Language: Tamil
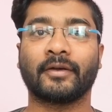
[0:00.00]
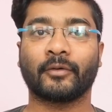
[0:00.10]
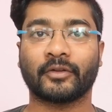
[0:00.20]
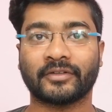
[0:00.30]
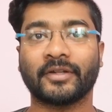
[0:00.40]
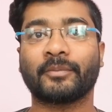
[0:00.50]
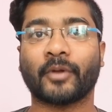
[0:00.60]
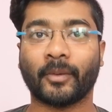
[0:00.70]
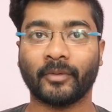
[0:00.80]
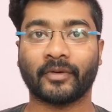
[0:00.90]
ஒரு சின்ன
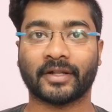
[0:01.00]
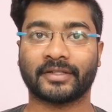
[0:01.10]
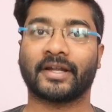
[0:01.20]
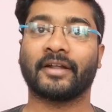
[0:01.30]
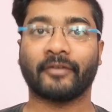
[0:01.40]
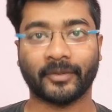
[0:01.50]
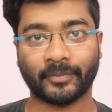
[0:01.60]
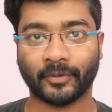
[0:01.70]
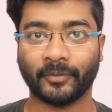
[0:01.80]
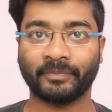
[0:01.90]
ப்ராப்ளம் வரதுக்கான
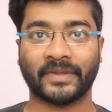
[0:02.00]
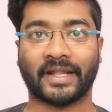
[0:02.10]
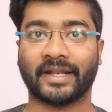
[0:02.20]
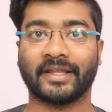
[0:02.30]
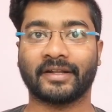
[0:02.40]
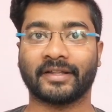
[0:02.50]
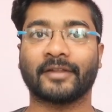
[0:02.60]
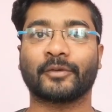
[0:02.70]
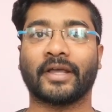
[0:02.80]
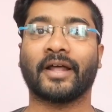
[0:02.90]
வாய்ப்புகளும் நிறைய இருக்குது தான்
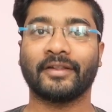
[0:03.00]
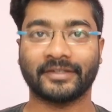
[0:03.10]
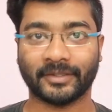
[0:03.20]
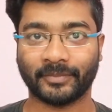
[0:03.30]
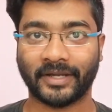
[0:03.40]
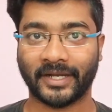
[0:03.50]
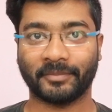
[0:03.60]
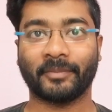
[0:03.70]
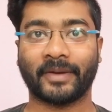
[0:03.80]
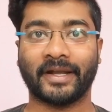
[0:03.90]
ஸோ யாரும் இந்த தப்பு
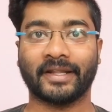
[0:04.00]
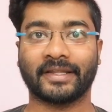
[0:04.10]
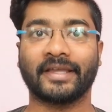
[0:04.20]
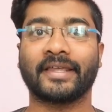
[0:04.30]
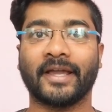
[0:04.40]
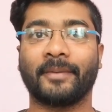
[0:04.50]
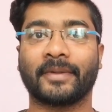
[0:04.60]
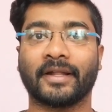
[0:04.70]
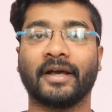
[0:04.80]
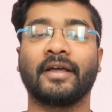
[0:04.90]
கண்டிப்பாக பண்ணிடாதீங்க ஏன்
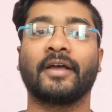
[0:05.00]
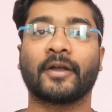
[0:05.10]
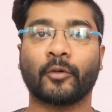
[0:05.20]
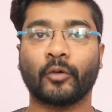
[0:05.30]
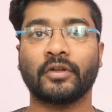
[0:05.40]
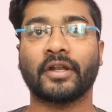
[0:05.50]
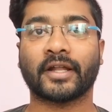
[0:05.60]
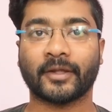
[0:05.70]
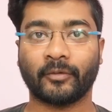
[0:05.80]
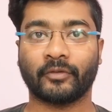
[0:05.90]
அப்படின்னா கோர்ட்டில்
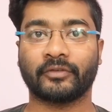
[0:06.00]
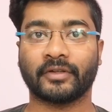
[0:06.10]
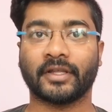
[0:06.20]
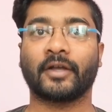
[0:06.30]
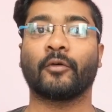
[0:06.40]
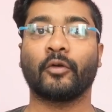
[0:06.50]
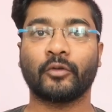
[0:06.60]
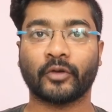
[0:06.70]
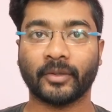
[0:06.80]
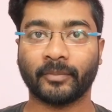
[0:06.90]
நடக்கிற ஒரு விஷயத்த
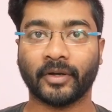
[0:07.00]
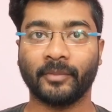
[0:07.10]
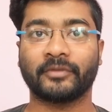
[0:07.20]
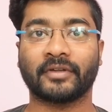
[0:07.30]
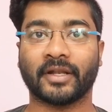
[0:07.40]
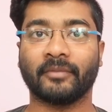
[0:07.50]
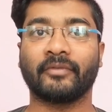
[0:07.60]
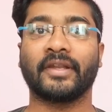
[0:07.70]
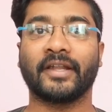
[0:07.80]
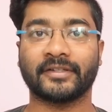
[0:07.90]
கோர்ட்டுடைய பெர்மிஷன் இல்லாமல்
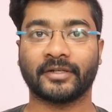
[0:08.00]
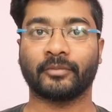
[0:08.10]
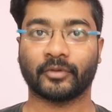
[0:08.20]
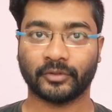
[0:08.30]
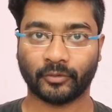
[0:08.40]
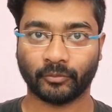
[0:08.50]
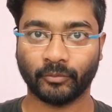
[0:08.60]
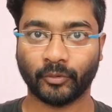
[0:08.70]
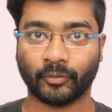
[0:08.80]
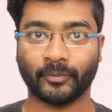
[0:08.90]
வெளியே எடுத்துகிட்டு போகிறது
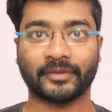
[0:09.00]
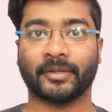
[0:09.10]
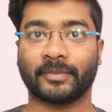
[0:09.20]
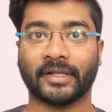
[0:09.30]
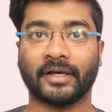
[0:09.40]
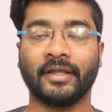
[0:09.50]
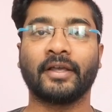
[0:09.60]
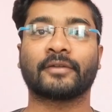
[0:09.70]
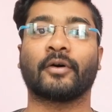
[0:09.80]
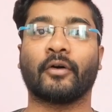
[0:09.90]
ரொம்ப ரொம்ப தப்பு தான்
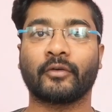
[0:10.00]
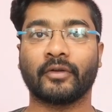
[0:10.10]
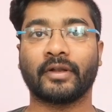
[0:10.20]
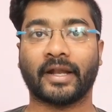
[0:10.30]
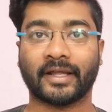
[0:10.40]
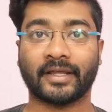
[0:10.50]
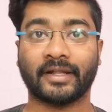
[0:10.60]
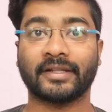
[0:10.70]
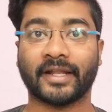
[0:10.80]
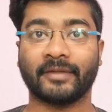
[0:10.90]
ஸோ அவங்க நடக்கிற
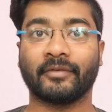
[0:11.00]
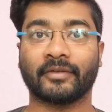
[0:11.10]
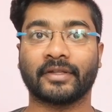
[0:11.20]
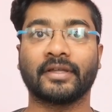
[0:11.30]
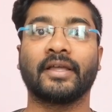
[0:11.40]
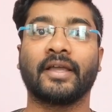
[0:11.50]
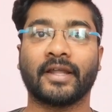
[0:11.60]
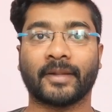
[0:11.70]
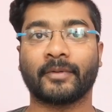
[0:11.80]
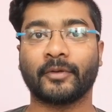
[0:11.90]
அந்த லைவ் வந்து
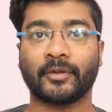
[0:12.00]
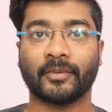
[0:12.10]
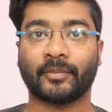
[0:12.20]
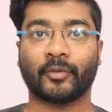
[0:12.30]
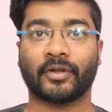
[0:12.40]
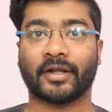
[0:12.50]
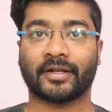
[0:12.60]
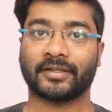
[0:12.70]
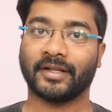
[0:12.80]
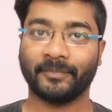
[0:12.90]
நம்ம யூடியூப்பில் போட்டு
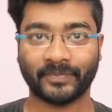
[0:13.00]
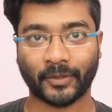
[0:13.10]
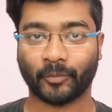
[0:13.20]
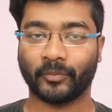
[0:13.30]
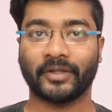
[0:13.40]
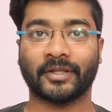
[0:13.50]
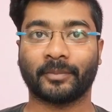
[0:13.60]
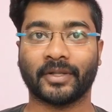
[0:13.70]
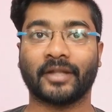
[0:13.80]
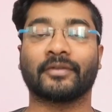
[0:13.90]
காட்டுறதுலாம் ரொம்பவே
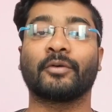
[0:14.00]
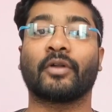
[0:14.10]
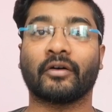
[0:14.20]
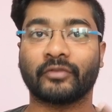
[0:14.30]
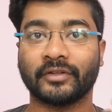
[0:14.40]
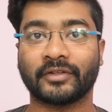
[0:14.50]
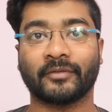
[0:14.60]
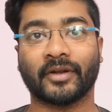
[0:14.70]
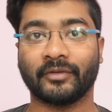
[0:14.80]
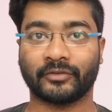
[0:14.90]
தப்பு தான் அது வந்து ஒரு
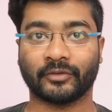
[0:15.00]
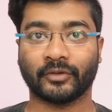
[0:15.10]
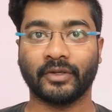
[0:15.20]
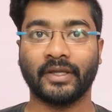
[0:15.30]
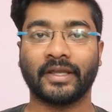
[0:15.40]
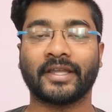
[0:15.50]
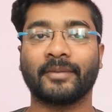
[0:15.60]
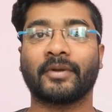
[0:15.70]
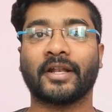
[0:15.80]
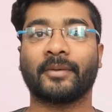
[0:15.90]
அஃபென்சிவான விஷயம் இது
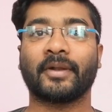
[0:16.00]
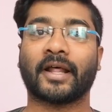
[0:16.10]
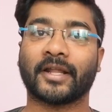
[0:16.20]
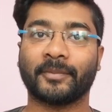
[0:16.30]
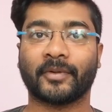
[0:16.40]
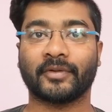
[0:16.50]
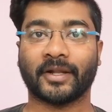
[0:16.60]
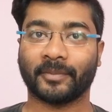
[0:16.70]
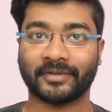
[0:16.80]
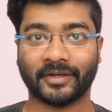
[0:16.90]
மட்டும் இல்லாமல் நிறைய பேர் வந்து
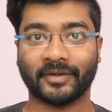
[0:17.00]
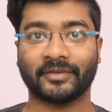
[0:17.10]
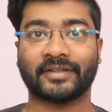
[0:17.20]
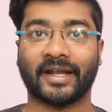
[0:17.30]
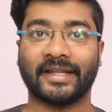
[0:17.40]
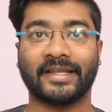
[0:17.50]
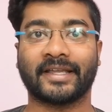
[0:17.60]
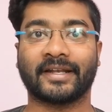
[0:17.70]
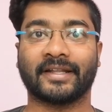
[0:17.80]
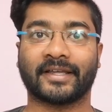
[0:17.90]
நம்ம சேனல்லேயும் வந்து ஸ்டார்டிங்லேயே
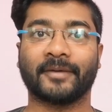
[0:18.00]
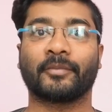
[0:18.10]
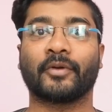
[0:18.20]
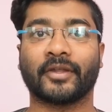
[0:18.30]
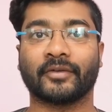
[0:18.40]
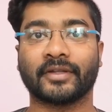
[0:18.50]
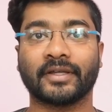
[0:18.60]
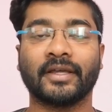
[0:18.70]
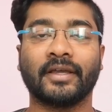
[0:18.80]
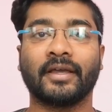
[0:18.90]
கேட்டிருந்தாங்க ஏன் ப்ரோ நீங்கள் வந்து
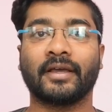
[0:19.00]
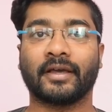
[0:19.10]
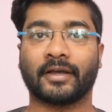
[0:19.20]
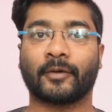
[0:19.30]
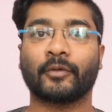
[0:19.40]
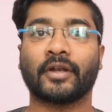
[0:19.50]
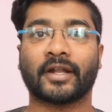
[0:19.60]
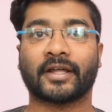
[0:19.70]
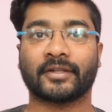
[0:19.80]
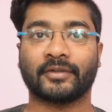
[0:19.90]
கோர்ட்டில்
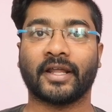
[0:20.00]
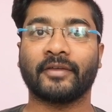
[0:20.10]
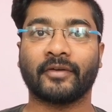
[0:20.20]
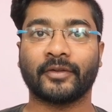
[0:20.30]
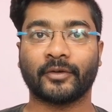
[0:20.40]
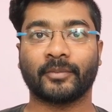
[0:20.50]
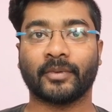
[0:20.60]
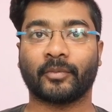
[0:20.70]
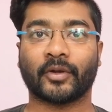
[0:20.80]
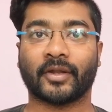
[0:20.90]
நடக்கிறது வந்து லைவாக
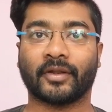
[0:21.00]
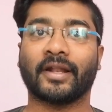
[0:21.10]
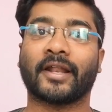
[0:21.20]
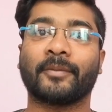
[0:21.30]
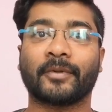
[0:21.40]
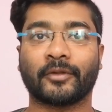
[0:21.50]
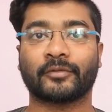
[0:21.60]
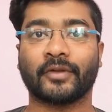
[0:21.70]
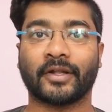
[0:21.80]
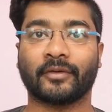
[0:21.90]
யூடியூப்பில் போட்டிங்கன்னா நிறைய பேர்
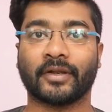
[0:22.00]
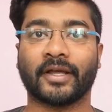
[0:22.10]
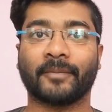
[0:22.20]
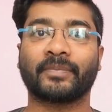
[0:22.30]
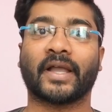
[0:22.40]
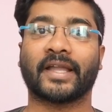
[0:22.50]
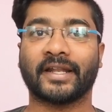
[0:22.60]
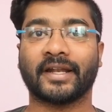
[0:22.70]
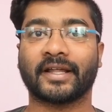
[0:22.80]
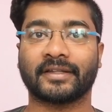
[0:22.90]
யூஸ்ஃபுல்லாக இருக்கும் இல்லையா அங்கே என்ன
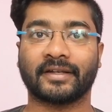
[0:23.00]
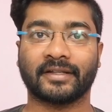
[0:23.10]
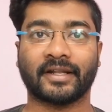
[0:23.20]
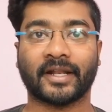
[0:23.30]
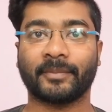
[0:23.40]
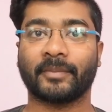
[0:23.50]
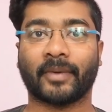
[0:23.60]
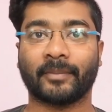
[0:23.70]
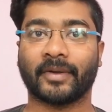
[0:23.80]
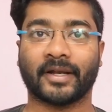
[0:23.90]
நடக்குதுன்றது நிறைய பேர்
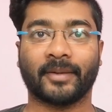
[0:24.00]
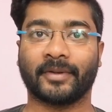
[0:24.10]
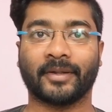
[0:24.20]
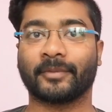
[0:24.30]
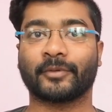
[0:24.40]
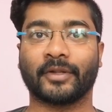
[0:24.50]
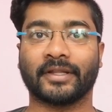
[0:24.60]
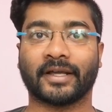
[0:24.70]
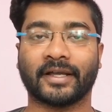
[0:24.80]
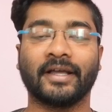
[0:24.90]
பார்ப்பாங்களா அப்படின்னு
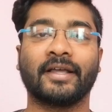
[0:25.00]
சொல்லியிருந்தாங்க